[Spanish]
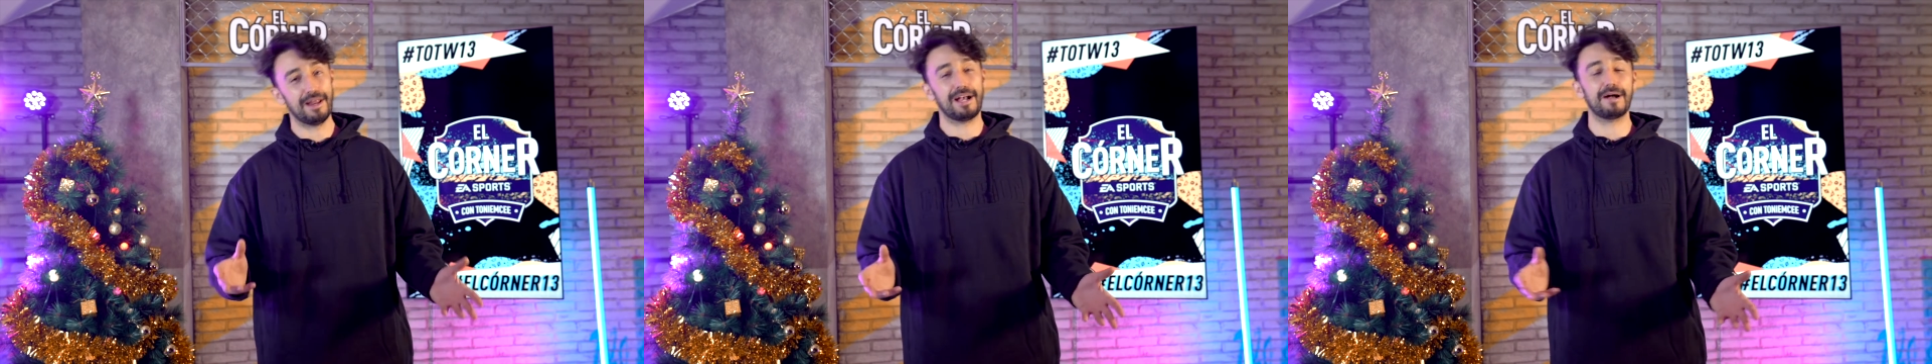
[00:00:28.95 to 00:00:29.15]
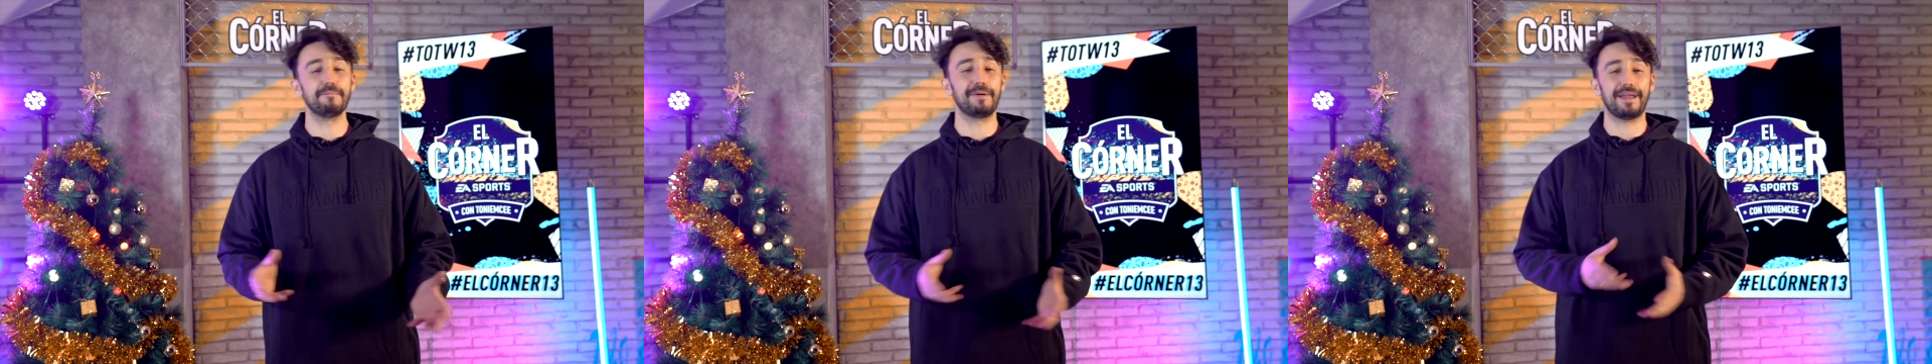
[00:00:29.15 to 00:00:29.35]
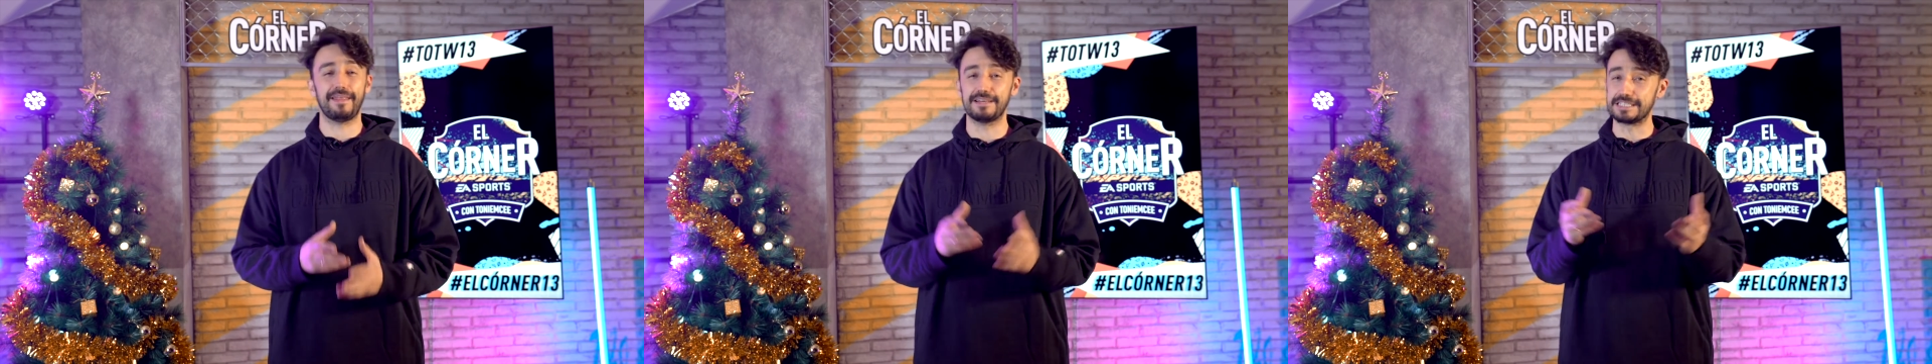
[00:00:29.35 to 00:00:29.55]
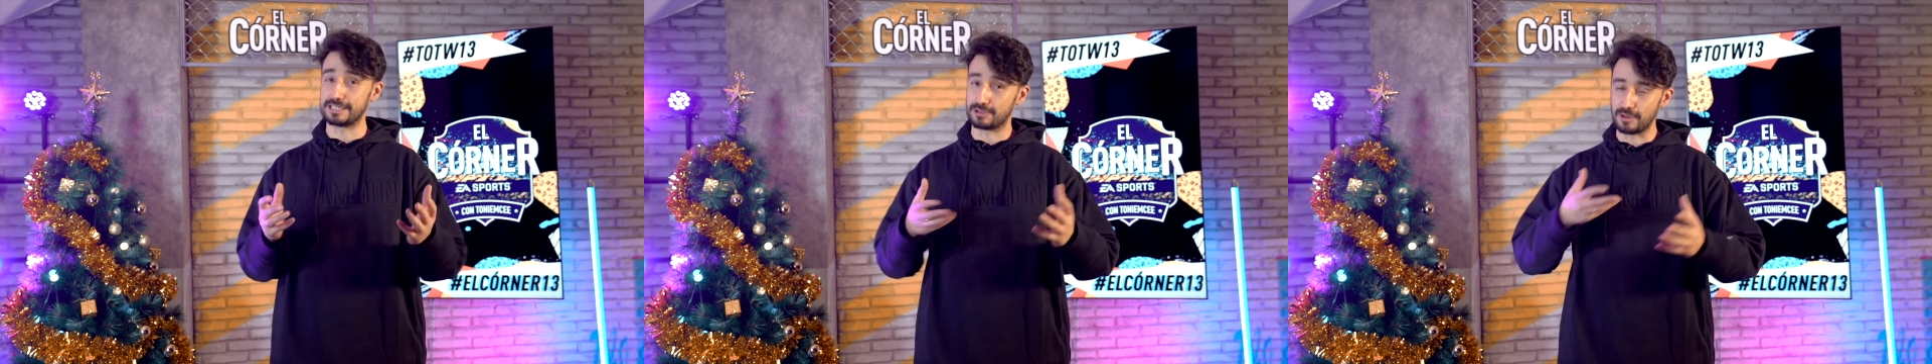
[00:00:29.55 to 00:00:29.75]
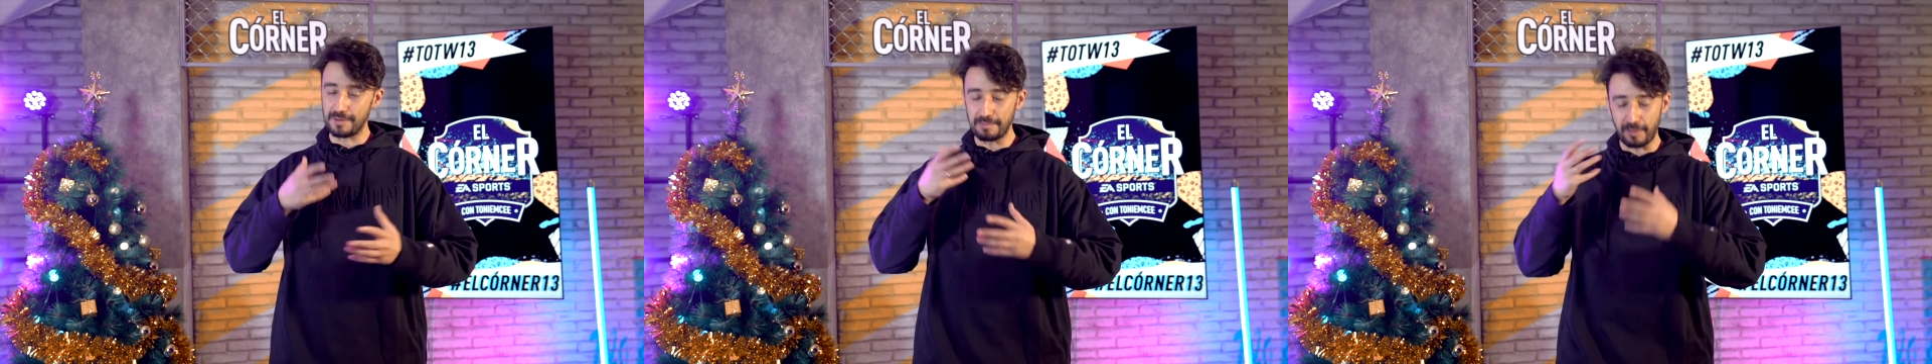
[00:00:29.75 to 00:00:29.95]
de las campanadas
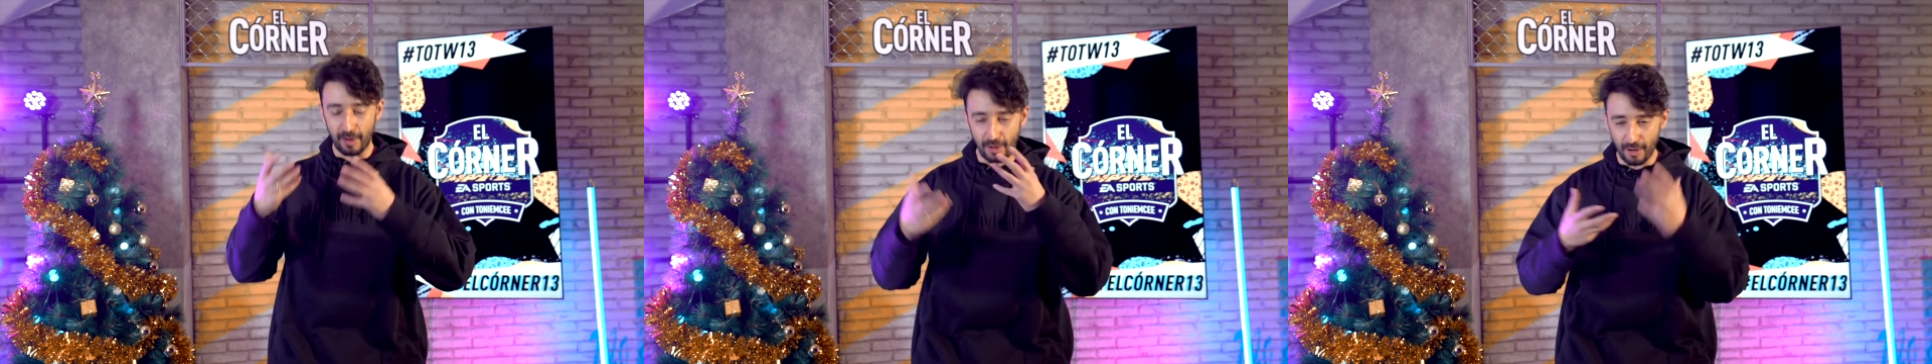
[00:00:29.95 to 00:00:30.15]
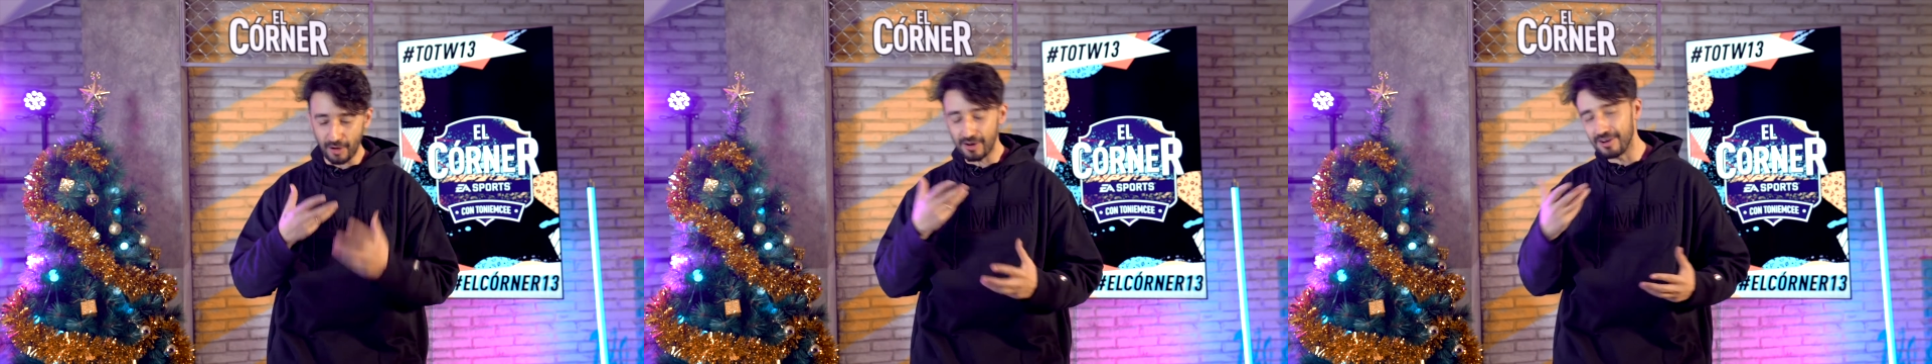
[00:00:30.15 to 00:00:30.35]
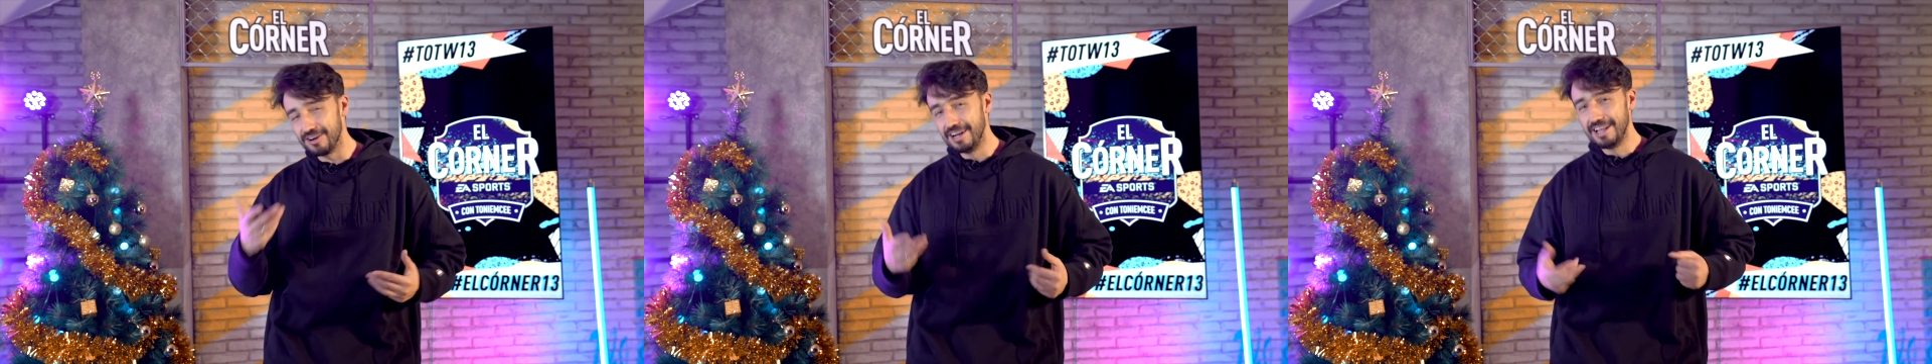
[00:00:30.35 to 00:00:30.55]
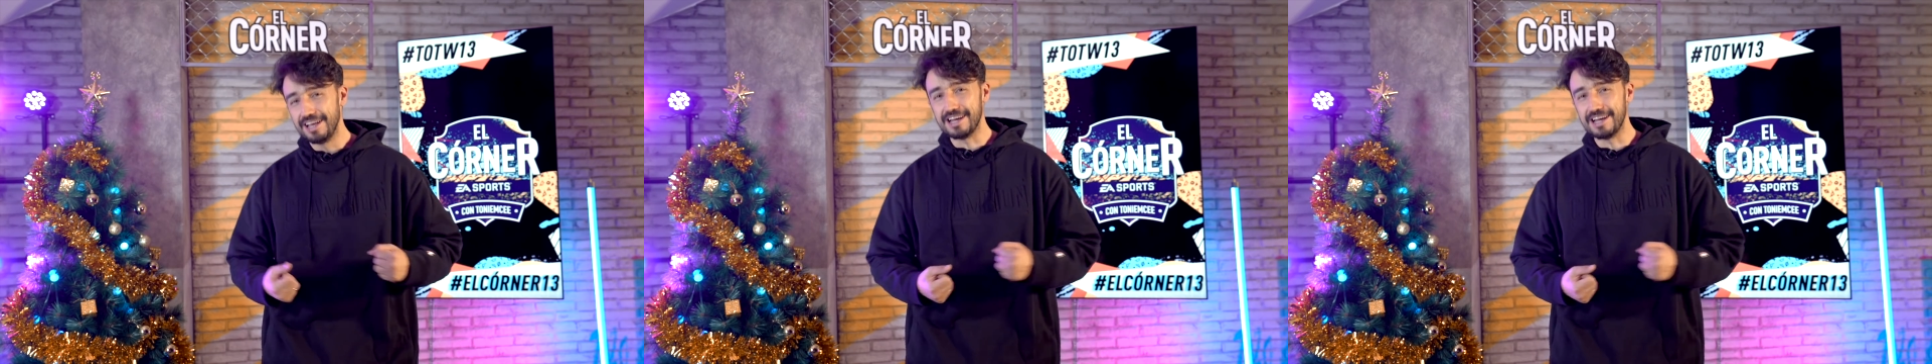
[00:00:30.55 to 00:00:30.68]
estoy un poco,